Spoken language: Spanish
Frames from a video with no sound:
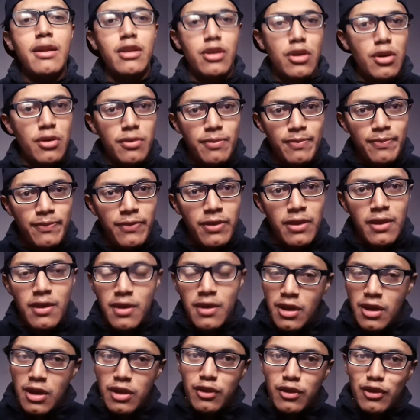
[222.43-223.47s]
No,
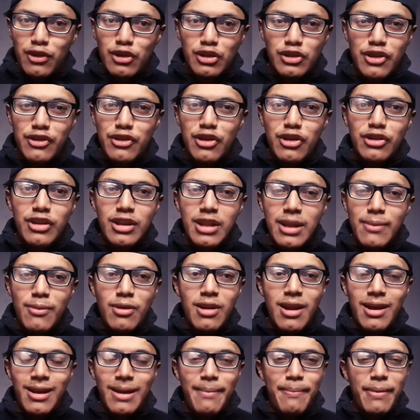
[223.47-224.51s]
nosotros no tenemos
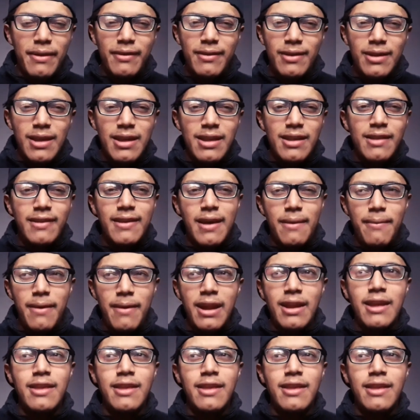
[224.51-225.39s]
la capacidad de saber